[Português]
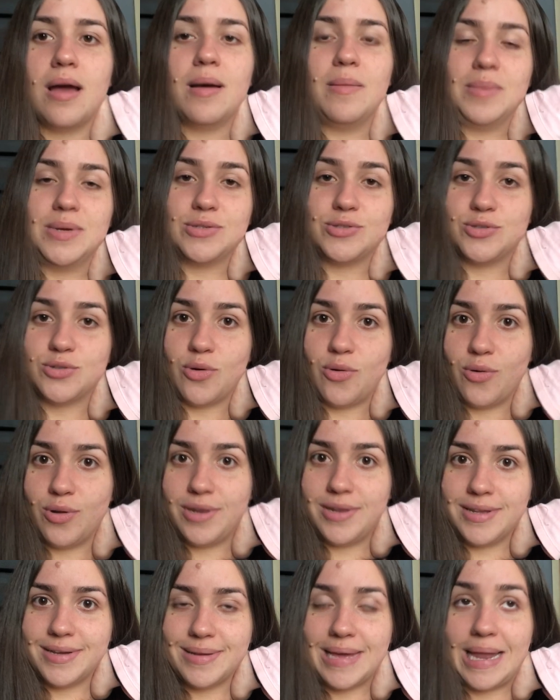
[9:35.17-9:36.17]
Mas
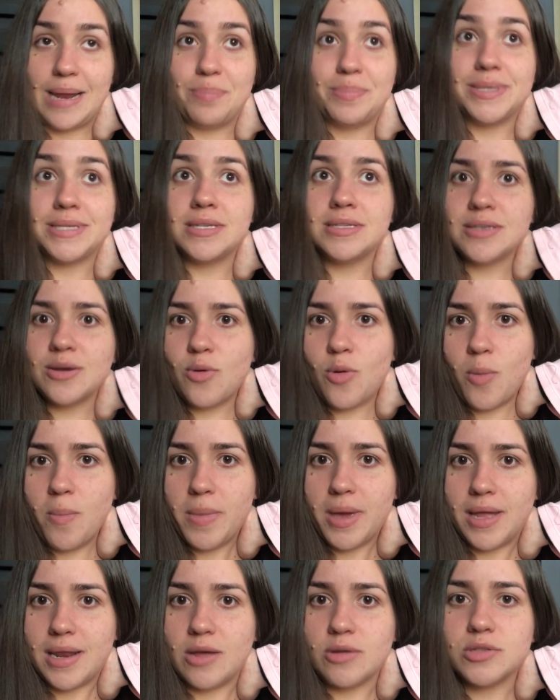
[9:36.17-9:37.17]
olha, ela precisa
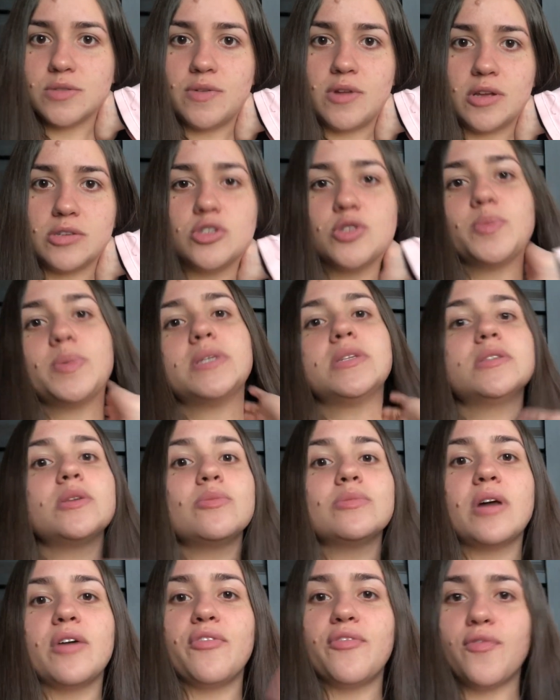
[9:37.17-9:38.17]
comer, né? Os filhotinhos precisam
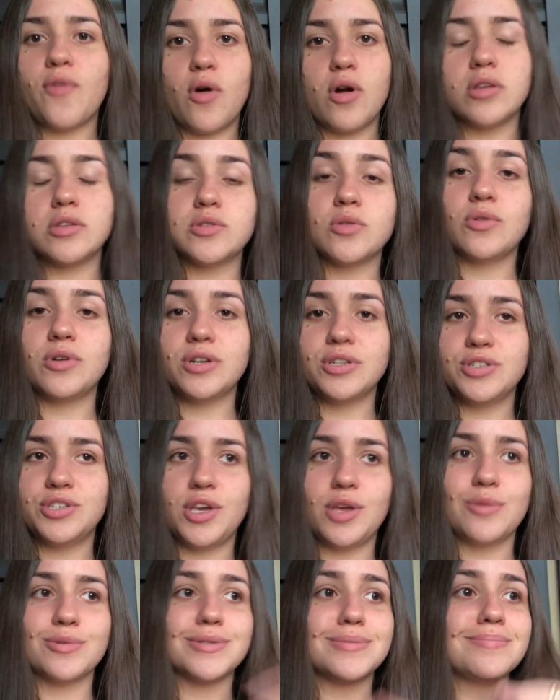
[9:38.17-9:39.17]
estar tá fortes,
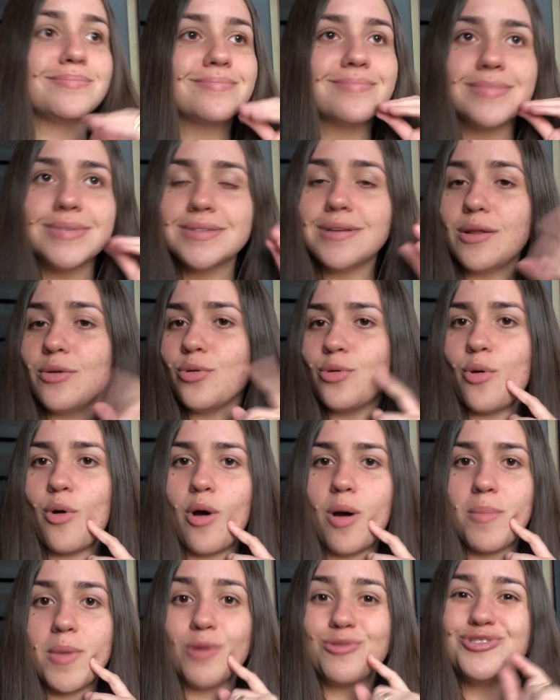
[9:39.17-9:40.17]
gordinhos. Mas ela não
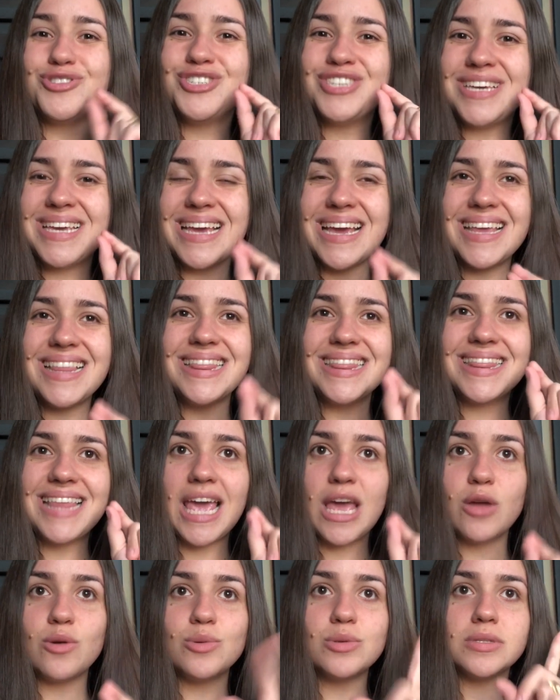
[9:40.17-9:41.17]
come, é o dia
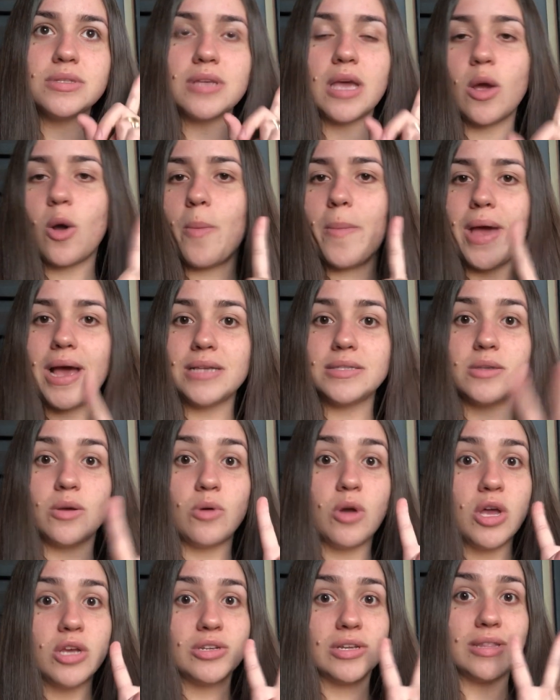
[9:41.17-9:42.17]
inteiro sem comer ração.
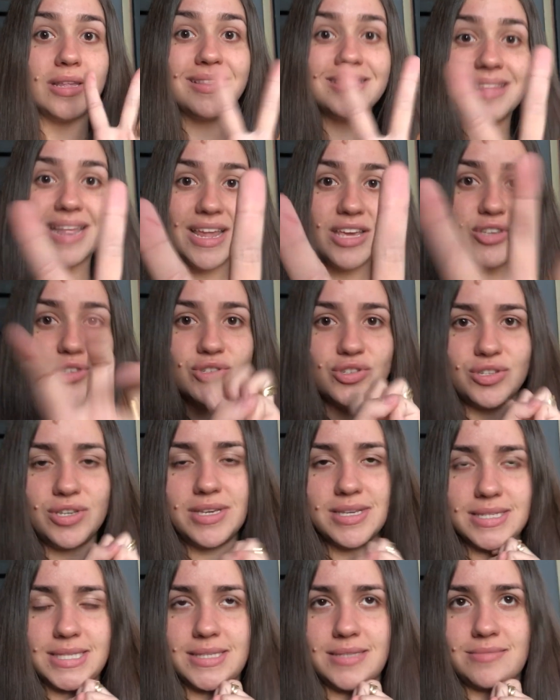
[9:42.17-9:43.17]
Já tem três
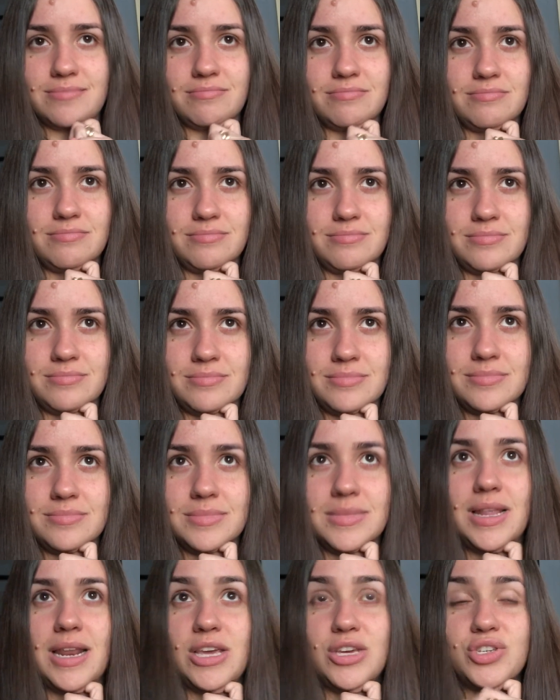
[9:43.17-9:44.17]
dias.
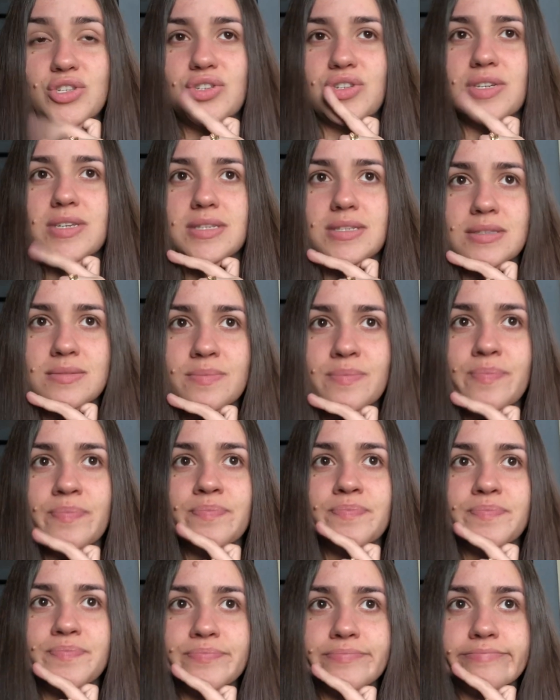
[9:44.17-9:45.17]
Três dias.
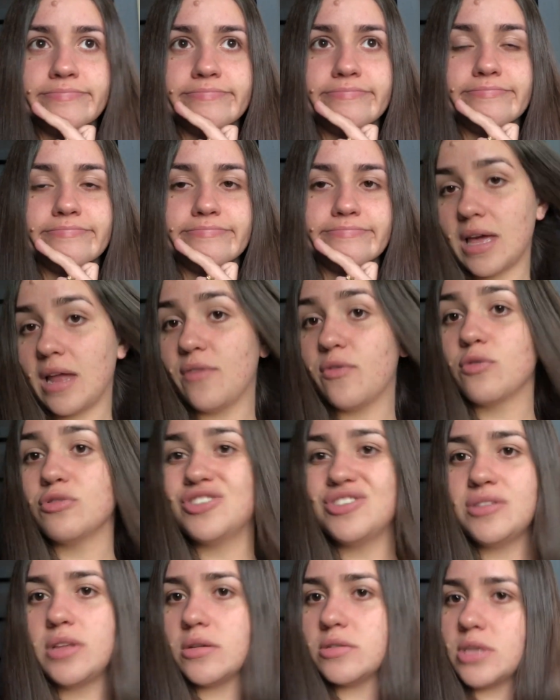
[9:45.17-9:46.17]
Ela ficou o
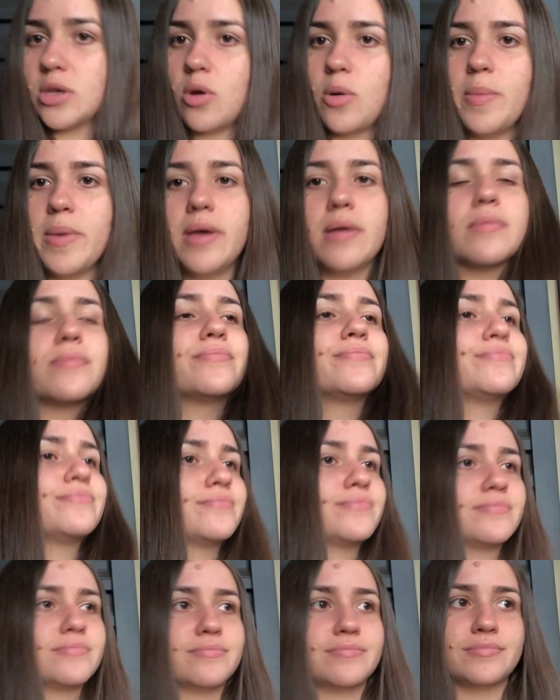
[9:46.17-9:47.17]
dia inteiro sem comer.
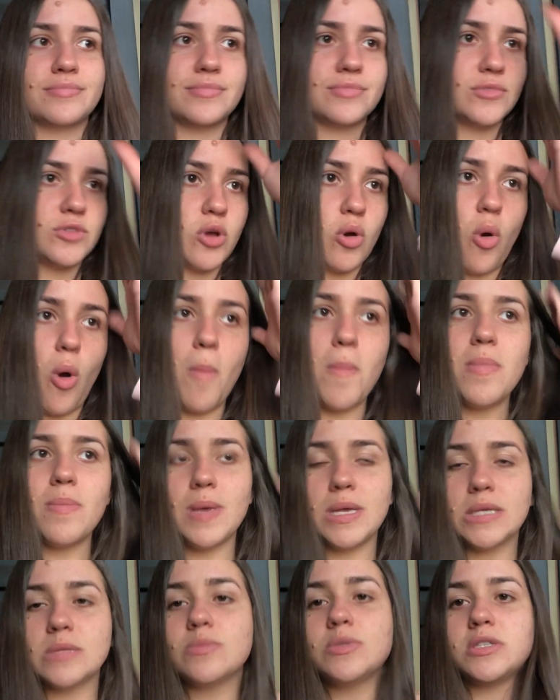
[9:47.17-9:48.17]
Só come
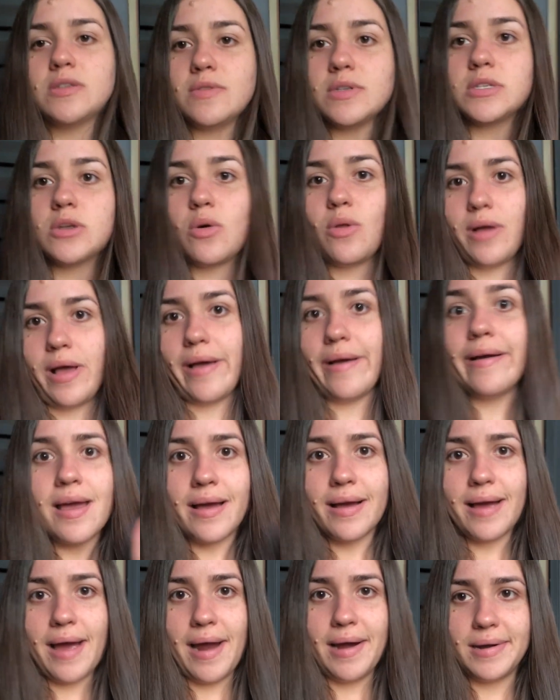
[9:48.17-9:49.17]
mesmo se você colocar
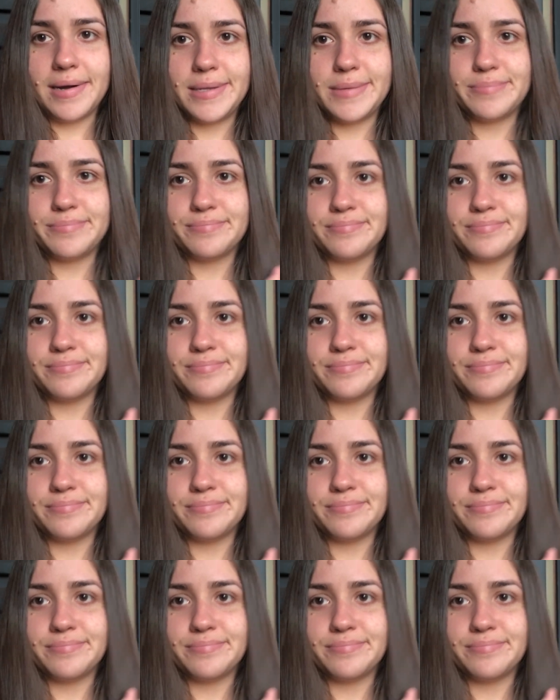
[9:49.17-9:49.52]
carne.